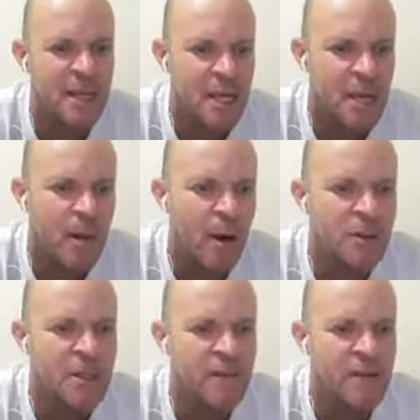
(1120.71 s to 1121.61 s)
e para
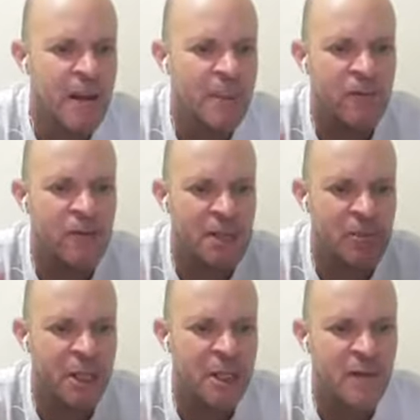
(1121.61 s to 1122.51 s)
onde enviar para você
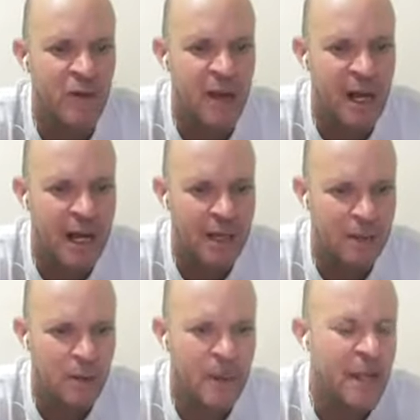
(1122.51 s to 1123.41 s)
poder identificar?
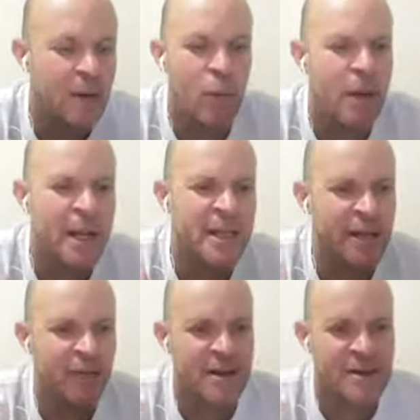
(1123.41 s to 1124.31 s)
Como é que ele, o que é que ele tem
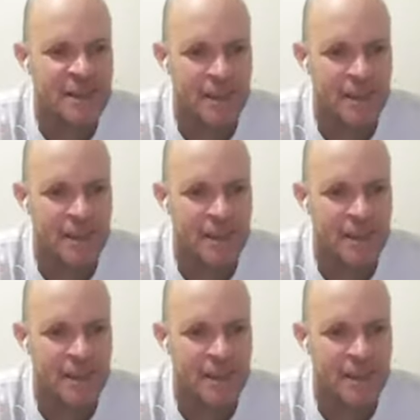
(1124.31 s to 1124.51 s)
que fazer?